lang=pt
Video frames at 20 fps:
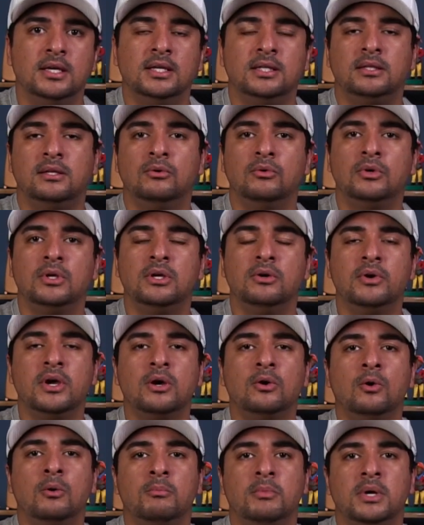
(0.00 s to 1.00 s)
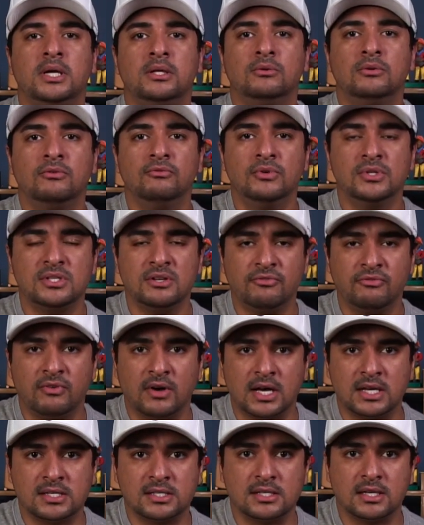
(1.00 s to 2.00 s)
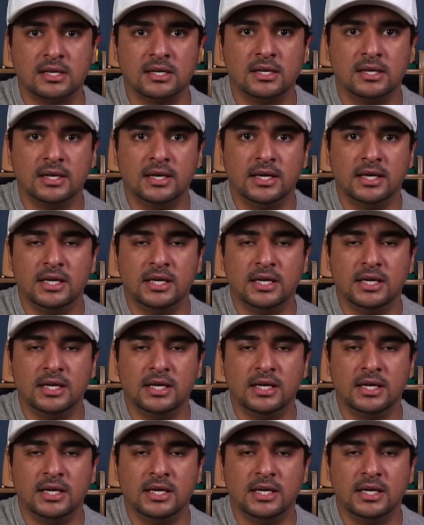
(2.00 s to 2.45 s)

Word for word: Então, o que eu recomendo que você faça?